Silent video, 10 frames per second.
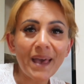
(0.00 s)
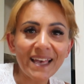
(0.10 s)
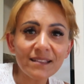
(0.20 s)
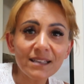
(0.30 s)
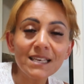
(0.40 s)

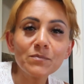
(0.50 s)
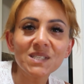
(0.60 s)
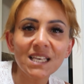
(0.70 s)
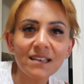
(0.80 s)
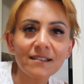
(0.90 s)
Ben
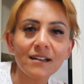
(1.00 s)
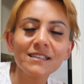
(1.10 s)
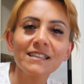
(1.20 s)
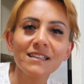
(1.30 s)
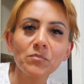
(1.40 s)
kimseyi
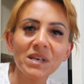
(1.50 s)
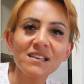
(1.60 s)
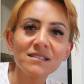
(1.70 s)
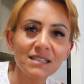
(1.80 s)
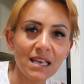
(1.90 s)
taklit
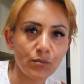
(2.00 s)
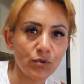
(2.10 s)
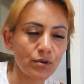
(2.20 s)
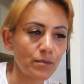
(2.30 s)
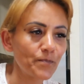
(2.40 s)
etmeyi
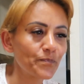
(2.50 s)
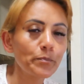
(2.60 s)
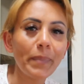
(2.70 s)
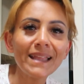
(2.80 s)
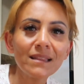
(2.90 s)
sevmiyorum.
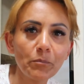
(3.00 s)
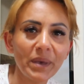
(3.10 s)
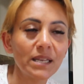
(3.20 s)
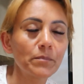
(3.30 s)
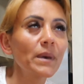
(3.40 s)
Ben
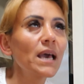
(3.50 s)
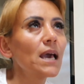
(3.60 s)
benim.